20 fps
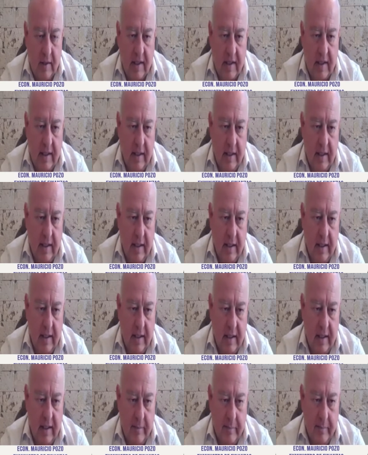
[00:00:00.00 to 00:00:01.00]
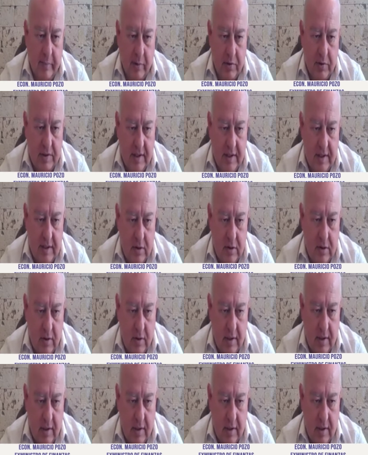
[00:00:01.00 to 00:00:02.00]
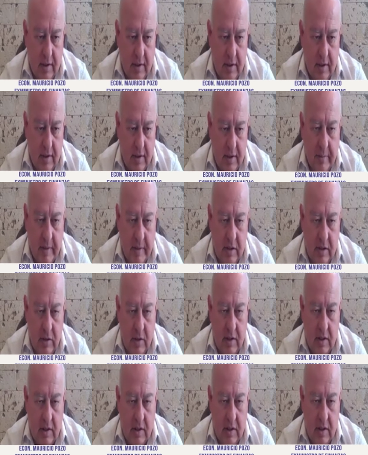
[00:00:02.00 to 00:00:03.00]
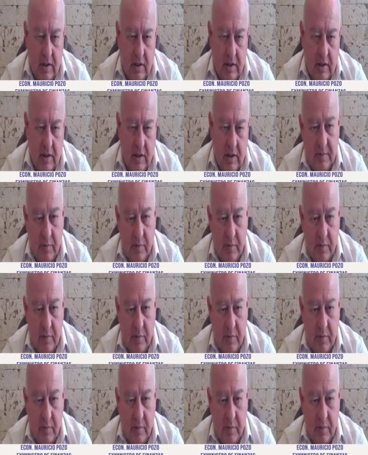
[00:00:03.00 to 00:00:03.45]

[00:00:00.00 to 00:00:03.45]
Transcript: que en el proceso de saneamiento de las finanzas